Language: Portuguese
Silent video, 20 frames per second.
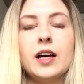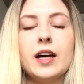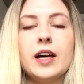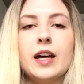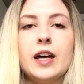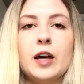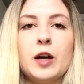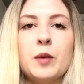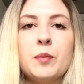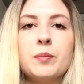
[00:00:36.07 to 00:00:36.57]

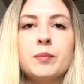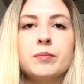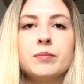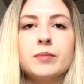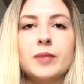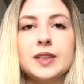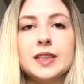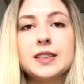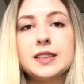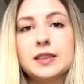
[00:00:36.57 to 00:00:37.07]
É,
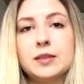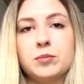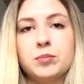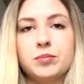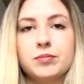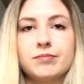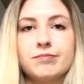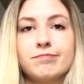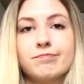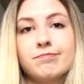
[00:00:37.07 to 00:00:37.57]
mas assim,
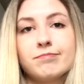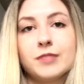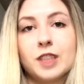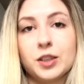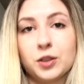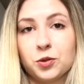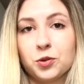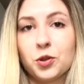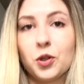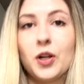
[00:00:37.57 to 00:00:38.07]

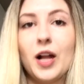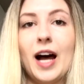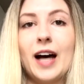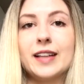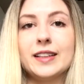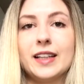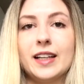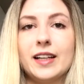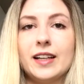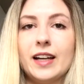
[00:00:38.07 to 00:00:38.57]
eu não tô
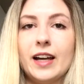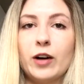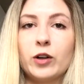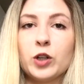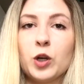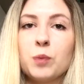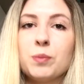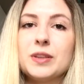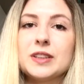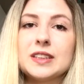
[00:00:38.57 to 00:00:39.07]
lá, né? É o
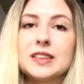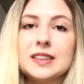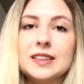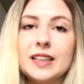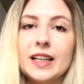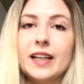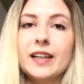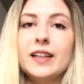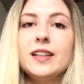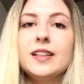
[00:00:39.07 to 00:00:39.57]
que eu
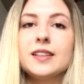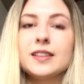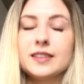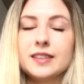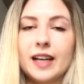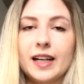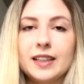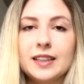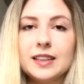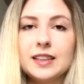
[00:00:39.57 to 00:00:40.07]
pesquisei
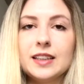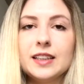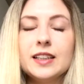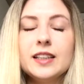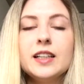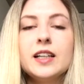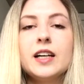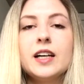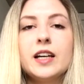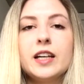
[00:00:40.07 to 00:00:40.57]

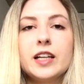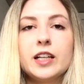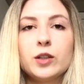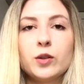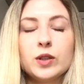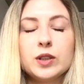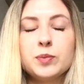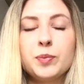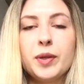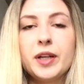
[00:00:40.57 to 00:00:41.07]
daqui e
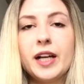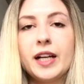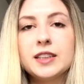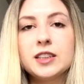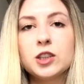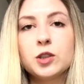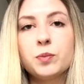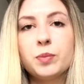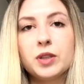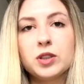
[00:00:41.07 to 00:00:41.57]
com a
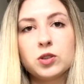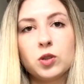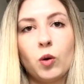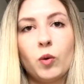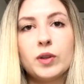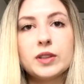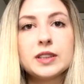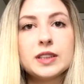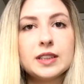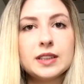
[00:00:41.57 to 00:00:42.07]
experiência de
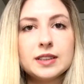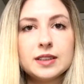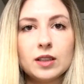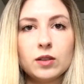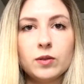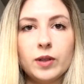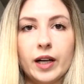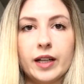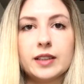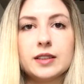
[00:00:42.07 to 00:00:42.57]
pessoas que
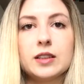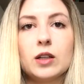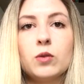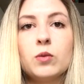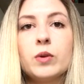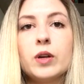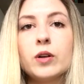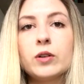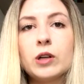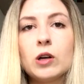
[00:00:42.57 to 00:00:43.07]
estão lá.
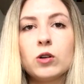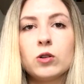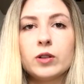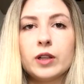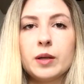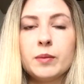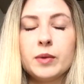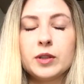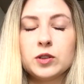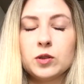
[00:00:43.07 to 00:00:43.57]
Então eu
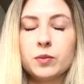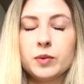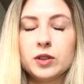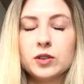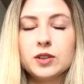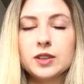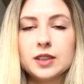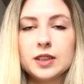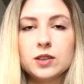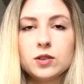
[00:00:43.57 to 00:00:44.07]
calculei mais ou
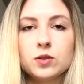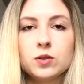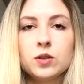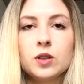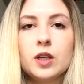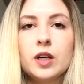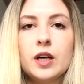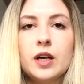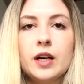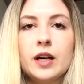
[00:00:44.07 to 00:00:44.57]
menos isso,
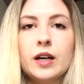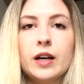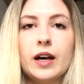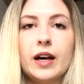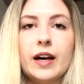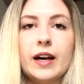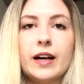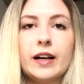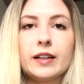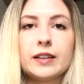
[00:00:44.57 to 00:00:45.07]

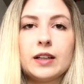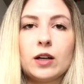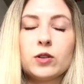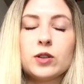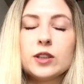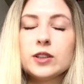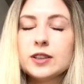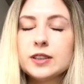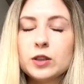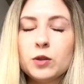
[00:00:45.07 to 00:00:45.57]
é,
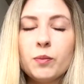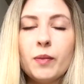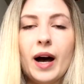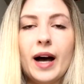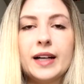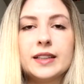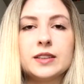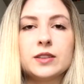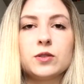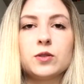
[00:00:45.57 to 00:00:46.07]
calculando assim o
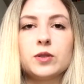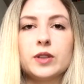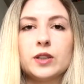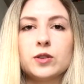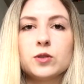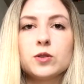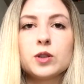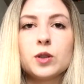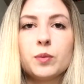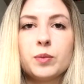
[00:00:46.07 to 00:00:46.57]
básico, né?
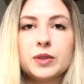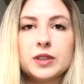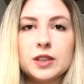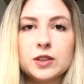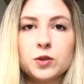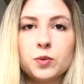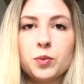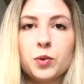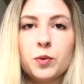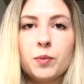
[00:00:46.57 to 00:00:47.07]
Tudo que eu
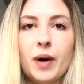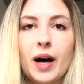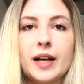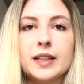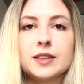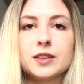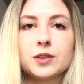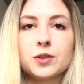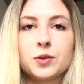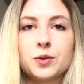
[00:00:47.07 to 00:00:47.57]
preciso pro
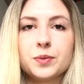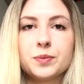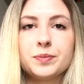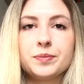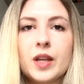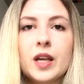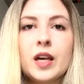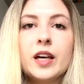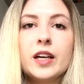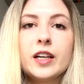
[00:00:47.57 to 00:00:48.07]
básico.
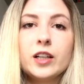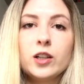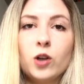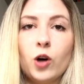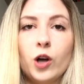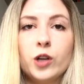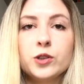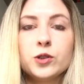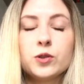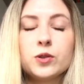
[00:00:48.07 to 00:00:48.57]
E
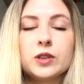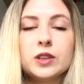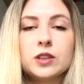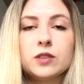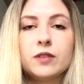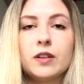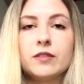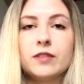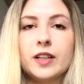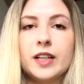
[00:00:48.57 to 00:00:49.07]
lógico que
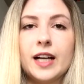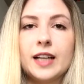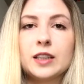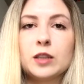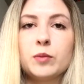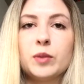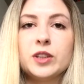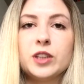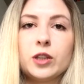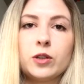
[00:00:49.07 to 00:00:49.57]
isso vai variar
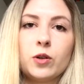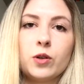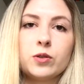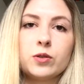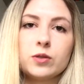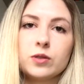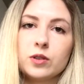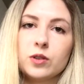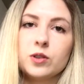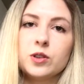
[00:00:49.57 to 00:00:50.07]
também de acordo
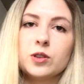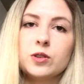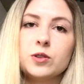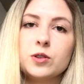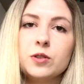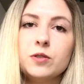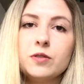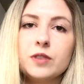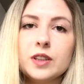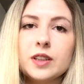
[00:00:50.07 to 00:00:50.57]
com o teu estilo
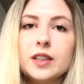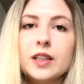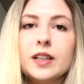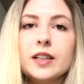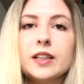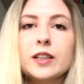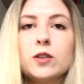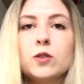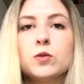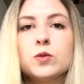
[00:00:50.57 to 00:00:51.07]
de vida
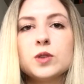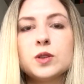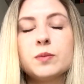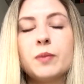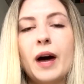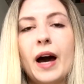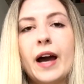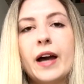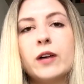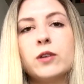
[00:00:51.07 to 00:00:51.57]
e com os
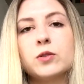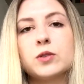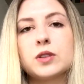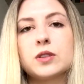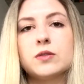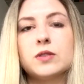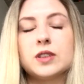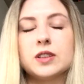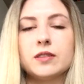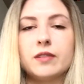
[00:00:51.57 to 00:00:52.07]
bairros
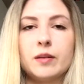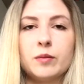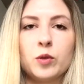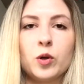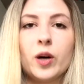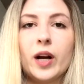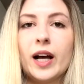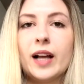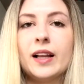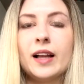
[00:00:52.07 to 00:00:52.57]
que você vai
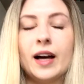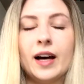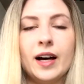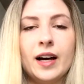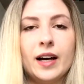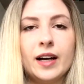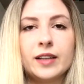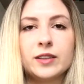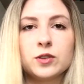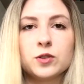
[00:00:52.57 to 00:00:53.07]
morar
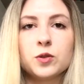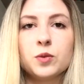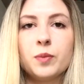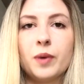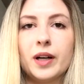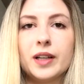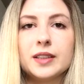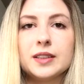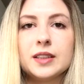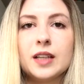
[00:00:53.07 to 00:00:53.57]
lá e tudo
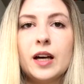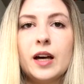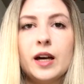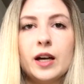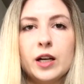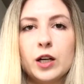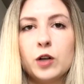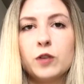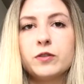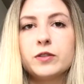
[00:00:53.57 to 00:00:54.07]
mais.
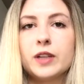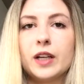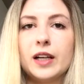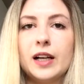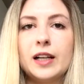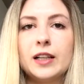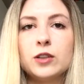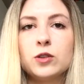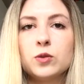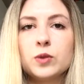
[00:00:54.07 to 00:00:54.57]
Eu fiquei
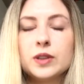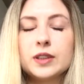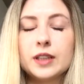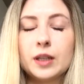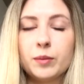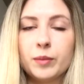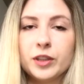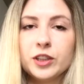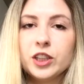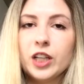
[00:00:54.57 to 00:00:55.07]
ali no
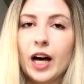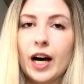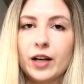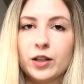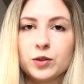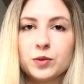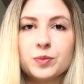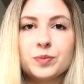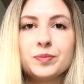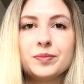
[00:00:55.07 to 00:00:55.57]

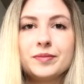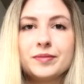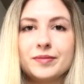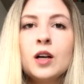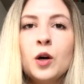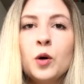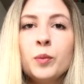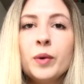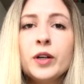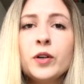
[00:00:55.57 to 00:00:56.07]
intermediário.
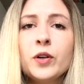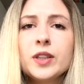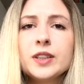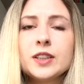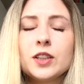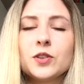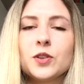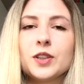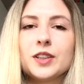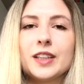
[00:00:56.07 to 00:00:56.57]
Uma coisa
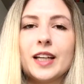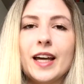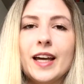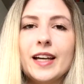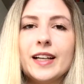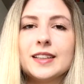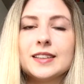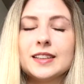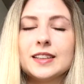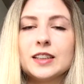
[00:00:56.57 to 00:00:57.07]
que eu
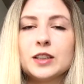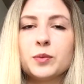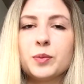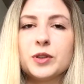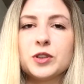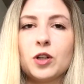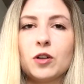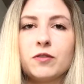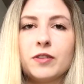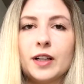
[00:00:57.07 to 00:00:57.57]
notei, assim, que o
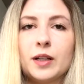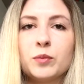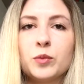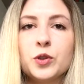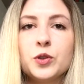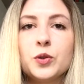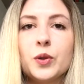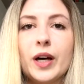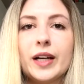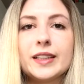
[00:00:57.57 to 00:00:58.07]
pessoal fala
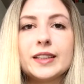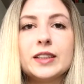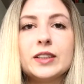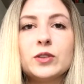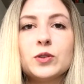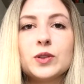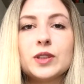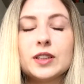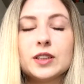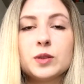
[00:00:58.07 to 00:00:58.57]
muito, é que
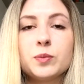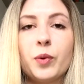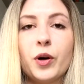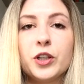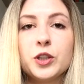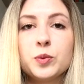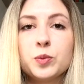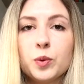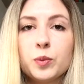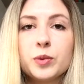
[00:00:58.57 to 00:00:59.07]
o
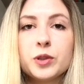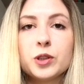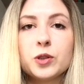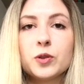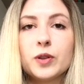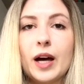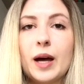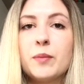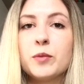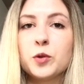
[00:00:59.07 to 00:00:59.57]
transporte público
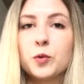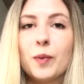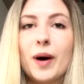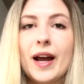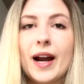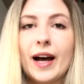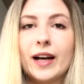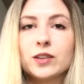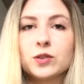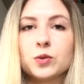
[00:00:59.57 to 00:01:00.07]
lá é muito
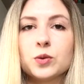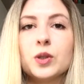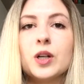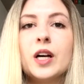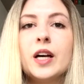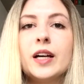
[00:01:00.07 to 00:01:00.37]
barato.